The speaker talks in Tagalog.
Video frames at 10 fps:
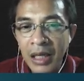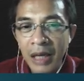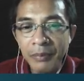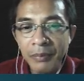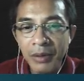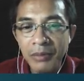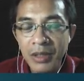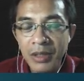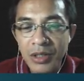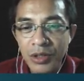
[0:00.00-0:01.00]
I
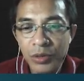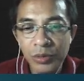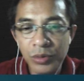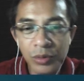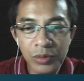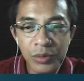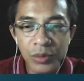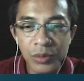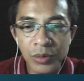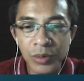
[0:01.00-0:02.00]
promise to
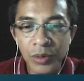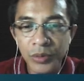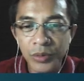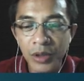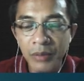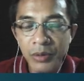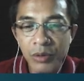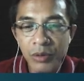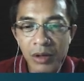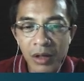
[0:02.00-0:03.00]
deliver you
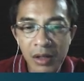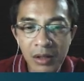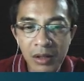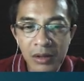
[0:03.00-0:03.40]
a car.